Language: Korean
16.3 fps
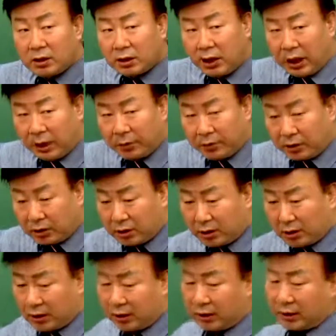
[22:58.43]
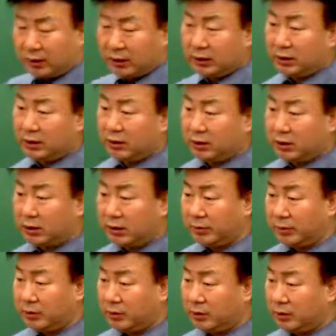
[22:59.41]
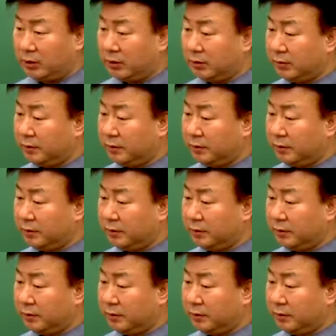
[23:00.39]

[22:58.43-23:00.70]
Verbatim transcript: 가볍게 가겠다는 얘기죠. 가볍게.